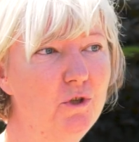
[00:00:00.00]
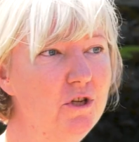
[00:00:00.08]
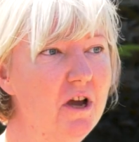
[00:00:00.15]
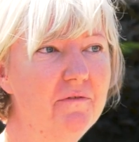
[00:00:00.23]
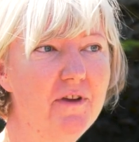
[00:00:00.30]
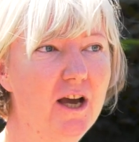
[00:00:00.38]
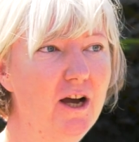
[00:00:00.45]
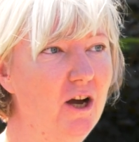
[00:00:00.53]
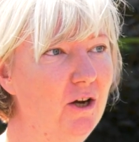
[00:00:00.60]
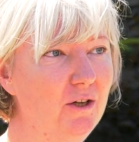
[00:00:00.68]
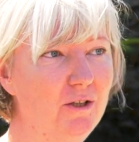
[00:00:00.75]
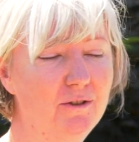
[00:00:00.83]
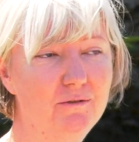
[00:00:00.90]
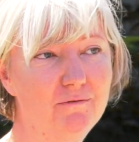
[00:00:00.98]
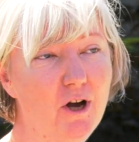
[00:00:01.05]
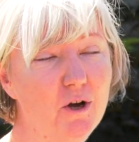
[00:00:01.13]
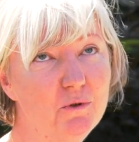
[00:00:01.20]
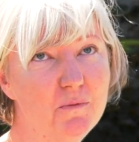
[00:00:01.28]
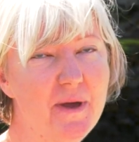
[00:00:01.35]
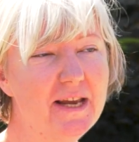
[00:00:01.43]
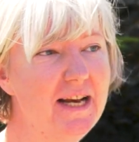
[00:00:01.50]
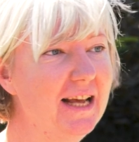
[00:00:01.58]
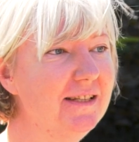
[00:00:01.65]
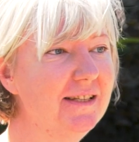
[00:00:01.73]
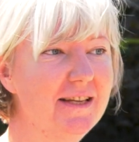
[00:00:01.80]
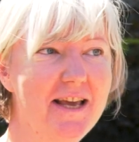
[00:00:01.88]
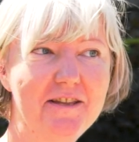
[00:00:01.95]
Uczniowie e, ósmej
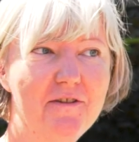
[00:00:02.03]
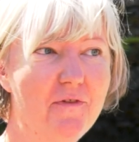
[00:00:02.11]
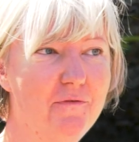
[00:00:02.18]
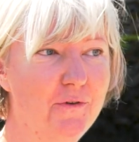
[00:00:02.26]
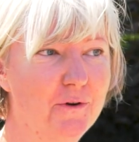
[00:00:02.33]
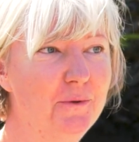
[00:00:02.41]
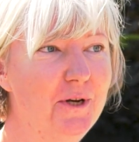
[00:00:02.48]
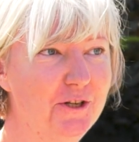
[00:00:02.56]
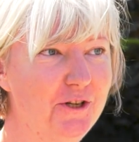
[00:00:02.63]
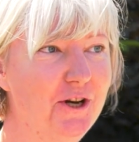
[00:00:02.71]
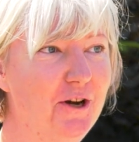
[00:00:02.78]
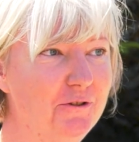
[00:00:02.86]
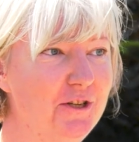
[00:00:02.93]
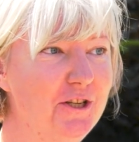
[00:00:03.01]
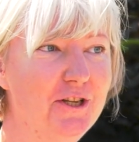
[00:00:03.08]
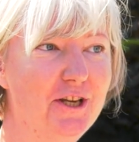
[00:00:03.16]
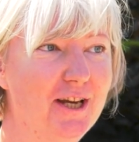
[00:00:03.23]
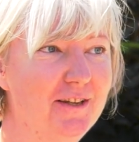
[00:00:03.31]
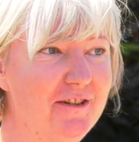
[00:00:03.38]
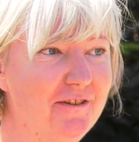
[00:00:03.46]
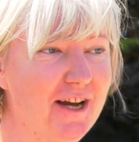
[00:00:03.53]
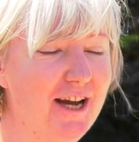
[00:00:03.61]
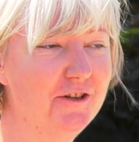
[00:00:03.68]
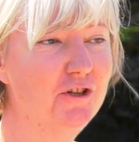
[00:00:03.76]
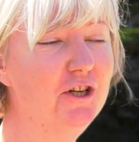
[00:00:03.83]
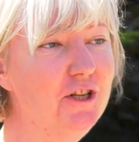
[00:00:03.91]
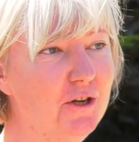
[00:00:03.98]
klasy, ja nie wiem w ogóle, czy oni nie
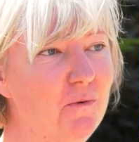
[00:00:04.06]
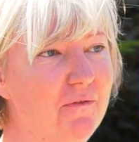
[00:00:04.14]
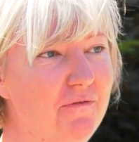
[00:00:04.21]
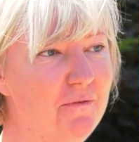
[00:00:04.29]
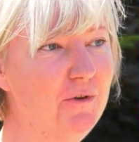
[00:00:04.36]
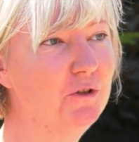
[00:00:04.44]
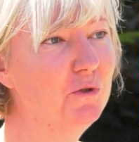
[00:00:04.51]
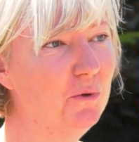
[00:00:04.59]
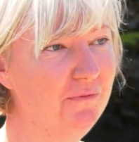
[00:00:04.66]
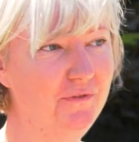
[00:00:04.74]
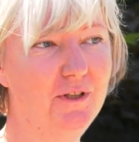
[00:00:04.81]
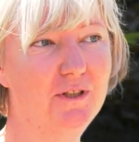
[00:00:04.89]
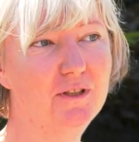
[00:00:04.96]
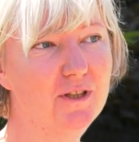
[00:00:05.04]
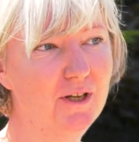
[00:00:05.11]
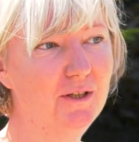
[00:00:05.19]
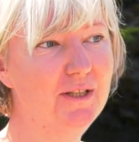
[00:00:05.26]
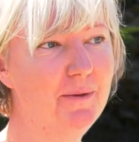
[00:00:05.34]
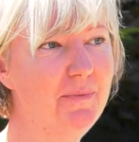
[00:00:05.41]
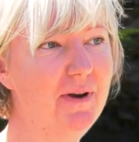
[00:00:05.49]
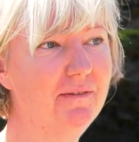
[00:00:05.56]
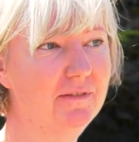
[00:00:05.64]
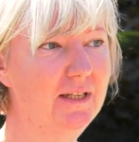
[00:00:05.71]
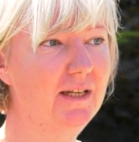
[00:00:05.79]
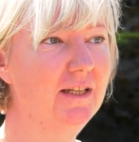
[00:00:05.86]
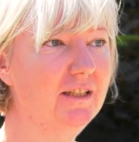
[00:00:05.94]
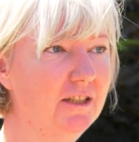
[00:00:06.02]
haczyli głową o sufit. No
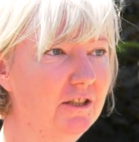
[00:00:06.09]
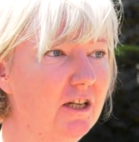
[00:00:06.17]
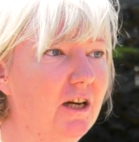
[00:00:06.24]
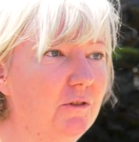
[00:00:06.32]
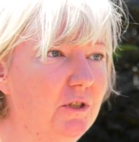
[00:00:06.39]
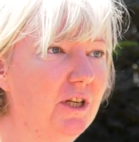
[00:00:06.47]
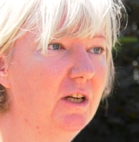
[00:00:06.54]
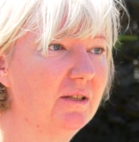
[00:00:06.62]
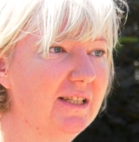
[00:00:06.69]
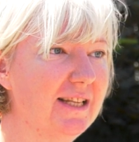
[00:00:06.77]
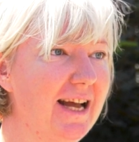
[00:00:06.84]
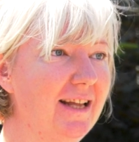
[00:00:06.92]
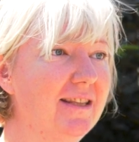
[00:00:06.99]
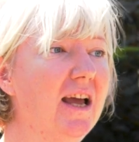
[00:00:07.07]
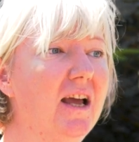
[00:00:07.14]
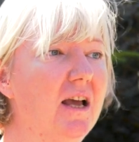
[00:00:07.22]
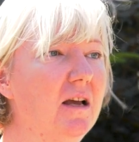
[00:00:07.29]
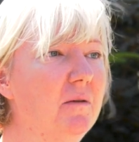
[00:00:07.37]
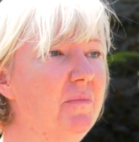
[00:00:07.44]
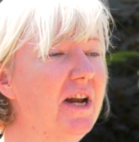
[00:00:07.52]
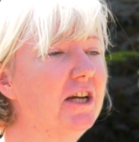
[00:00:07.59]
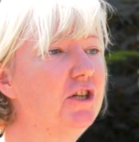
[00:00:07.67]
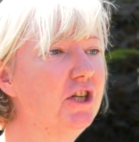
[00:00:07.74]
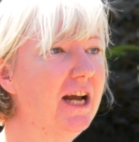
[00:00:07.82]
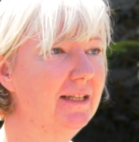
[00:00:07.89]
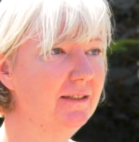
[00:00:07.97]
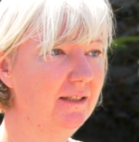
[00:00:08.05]
naprawdę, jeśli chodzi o stan, brak
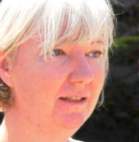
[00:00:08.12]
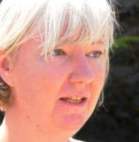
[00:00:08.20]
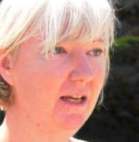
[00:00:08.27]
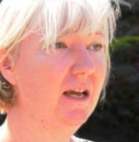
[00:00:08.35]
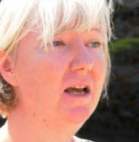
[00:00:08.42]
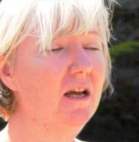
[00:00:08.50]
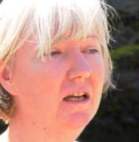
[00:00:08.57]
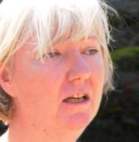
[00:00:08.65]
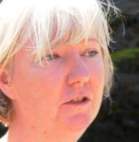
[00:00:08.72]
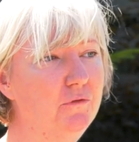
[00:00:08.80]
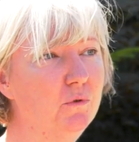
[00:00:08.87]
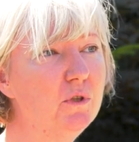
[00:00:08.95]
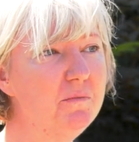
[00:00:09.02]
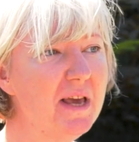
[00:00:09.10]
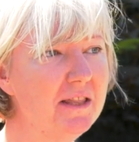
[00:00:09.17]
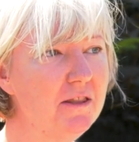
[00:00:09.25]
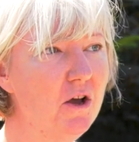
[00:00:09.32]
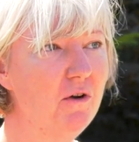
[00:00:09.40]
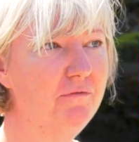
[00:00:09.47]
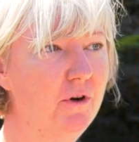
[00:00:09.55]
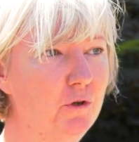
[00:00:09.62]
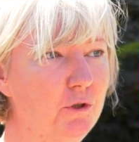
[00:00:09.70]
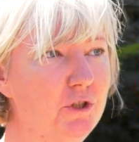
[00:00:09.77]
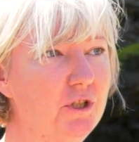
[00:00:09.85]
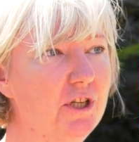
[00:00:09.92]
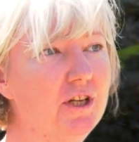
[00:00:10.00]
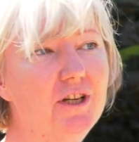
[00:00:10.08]
szatni, e,
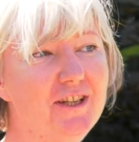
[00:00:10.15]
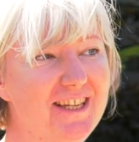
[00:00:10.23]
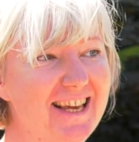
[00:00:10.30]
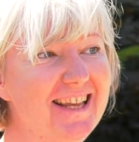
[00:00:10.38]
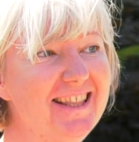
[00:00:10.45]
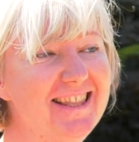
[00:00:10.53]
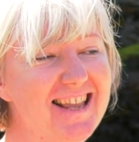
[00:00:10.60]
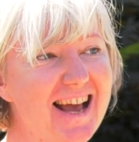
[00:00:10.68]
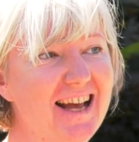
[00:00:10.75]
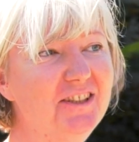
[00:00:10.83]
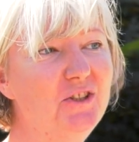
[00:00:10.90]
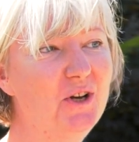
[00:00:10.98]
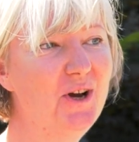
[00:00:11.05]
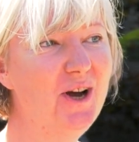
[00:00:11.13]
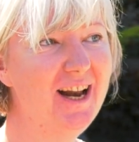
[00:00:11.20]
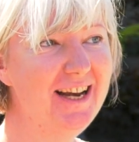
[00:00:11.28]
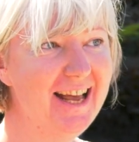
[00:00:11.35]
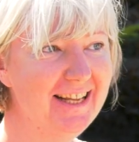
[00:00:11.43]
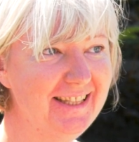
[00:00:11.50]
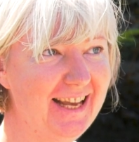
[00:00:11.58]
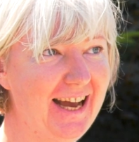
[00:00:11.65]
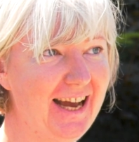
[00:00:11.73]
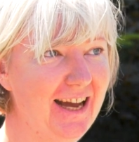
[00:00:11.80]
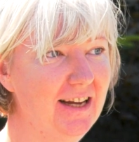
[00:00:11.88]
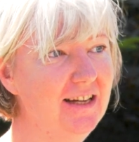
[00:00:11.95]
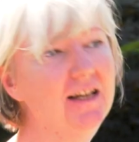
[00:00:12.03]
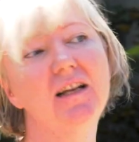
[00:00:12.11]
dwuzmianowość, jedna
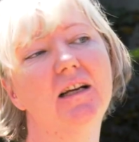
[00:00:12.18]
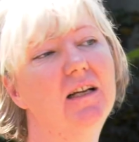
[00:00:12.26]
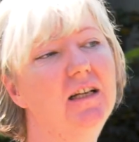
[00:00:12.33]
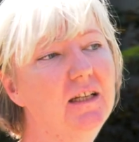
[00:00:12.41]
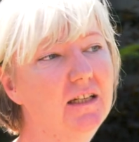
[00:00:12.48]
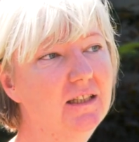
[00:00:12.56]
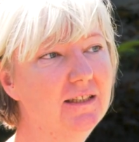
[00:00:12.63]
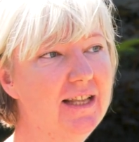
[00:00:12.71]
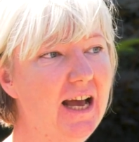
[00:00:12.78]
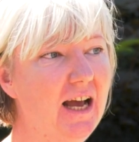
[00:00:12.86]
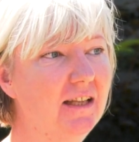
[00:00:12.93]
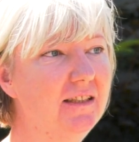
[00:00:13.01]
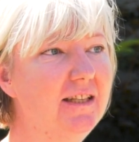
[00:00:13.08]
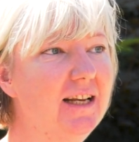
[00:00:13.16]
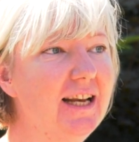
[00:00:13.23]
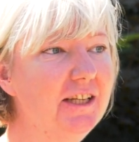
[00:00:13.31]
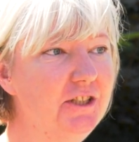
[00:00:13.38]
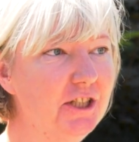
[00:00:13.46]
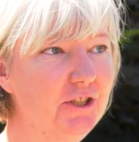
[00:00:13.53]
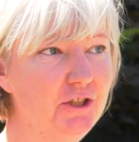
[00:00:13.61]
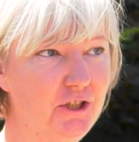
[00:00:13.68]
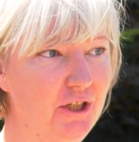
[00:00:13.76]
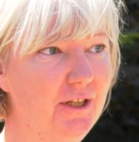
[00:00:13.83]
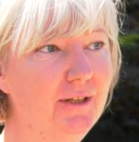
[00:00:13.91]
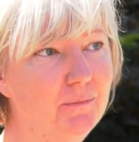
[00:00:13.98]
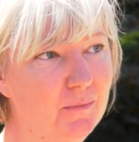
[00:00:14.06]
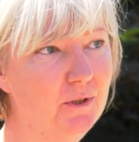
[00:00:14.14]
toaleta E, na tyle
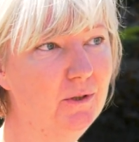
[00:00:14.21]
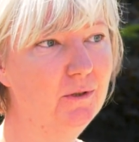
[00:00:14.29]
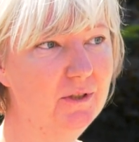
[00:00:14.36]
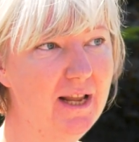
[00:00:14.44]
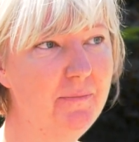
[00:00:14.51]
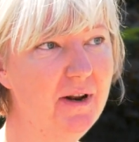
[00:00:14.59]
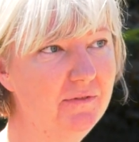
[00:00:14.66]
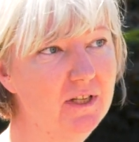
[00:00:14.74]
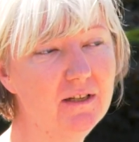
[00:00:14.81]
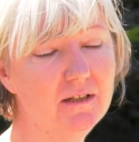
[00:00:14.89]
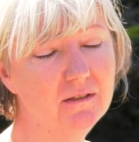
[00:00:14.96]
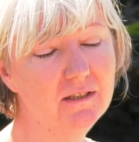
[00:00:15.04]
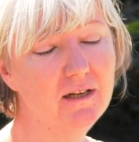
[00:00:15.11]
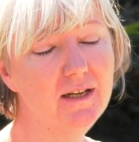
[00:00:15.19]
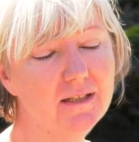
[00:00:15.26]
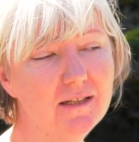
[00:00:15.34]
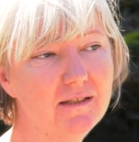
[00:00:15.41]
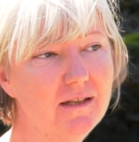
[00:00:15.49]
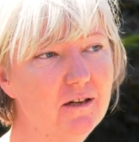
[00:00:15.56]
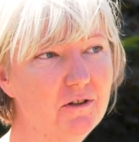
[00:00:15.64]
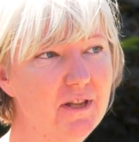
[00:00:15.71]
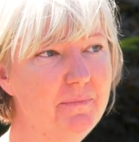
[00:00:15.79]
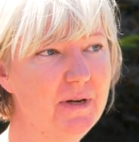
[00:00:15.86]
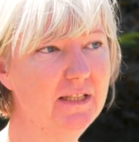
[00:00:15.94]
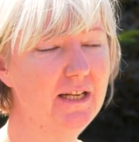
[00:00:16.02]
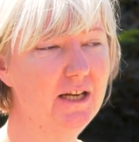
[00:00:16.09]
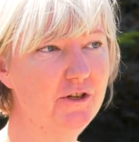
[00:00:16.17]
dzieci, bo naprawdę toaleta jest tylko na
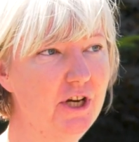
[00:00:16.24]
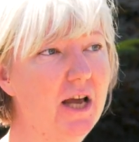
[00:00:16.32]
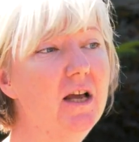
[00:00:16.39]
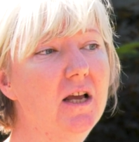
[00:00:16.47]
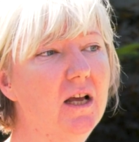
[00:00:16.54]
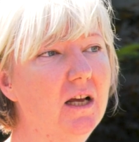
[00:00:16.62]
parterze.